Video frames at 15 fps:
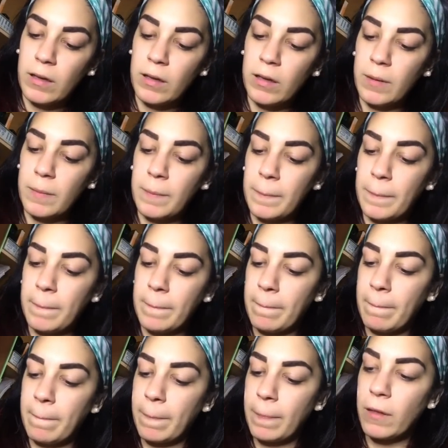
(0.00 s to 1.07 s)
e
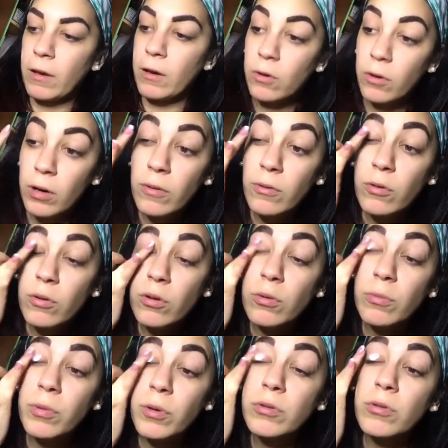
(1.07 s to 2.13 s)
lo lavoro un
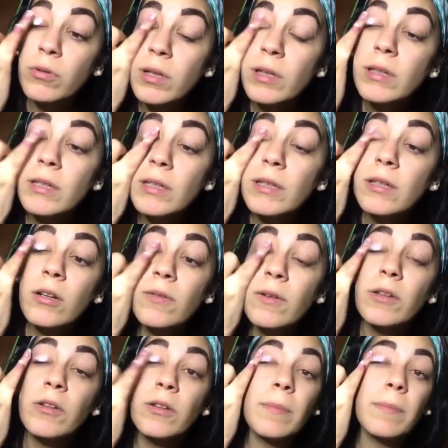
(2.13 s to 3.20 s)
po' sulle dita e lo
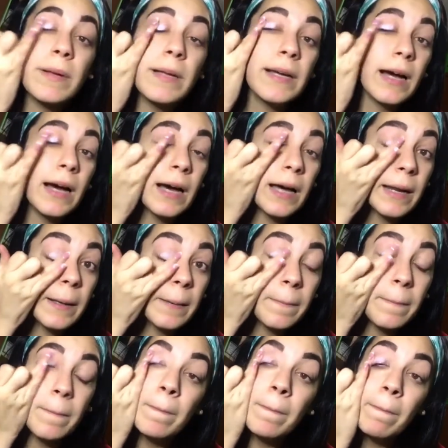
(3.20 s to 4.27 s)
vado ad applicare
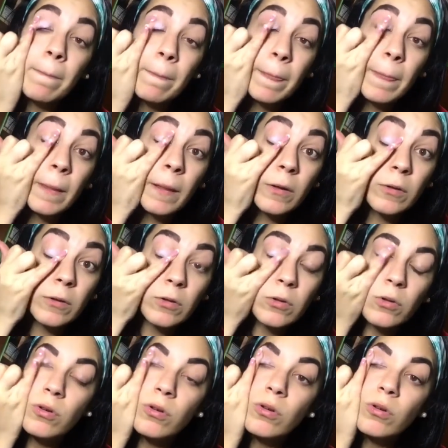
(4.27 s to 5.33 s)

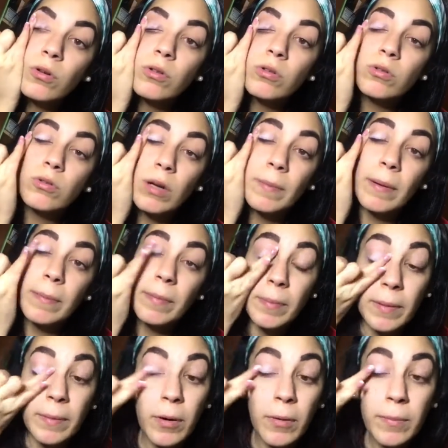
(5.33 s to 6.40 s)
solo sulla
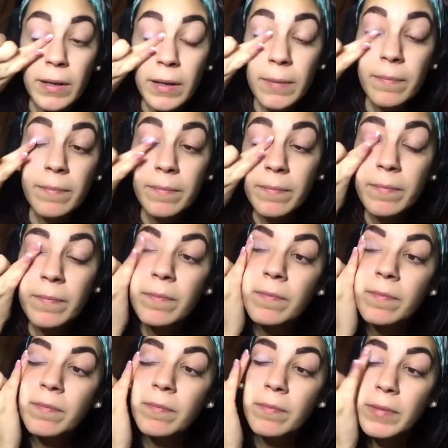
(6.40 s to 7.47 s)
palpebra mobile
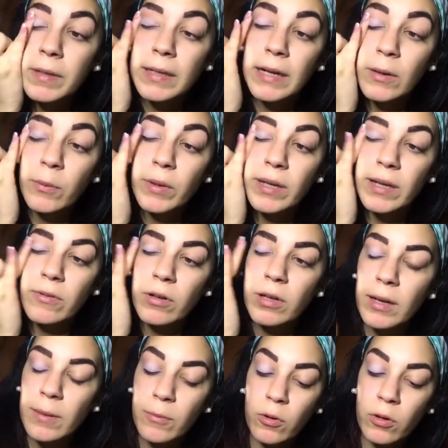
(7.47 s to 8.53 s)
perché è qui che
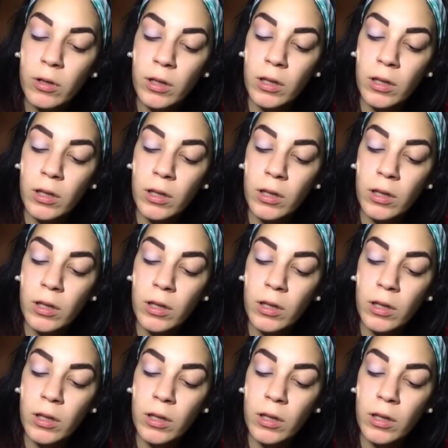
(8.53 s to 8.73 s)
vogliamo